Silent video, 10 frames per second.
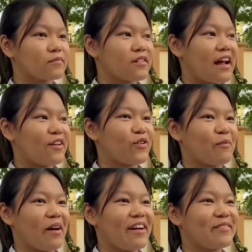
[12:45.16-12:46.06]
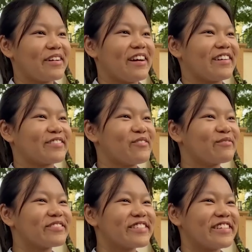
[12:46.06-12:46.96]
Khá là thoải mái và cũng
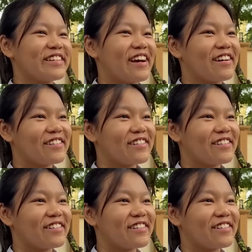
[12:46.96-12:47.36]
tự tin ạ.